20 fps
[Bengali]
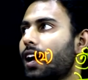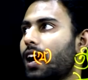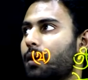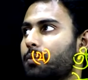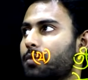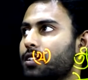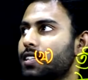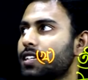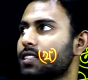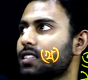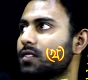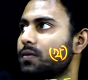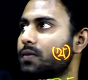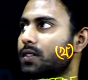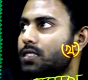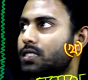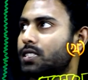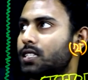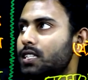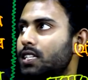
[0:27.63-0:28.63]
আমরা দেখতে
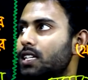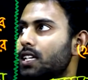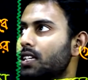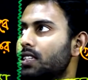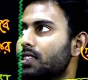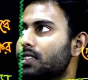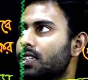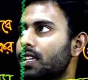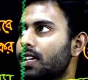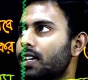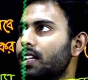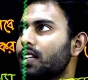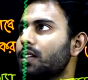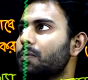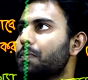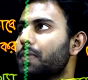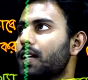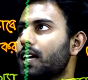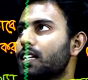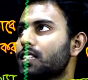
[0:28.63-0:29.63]
পাচ্ছি তেল
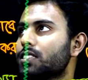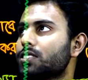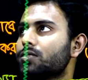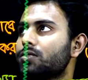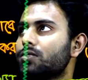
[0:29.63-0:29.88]
প্লাস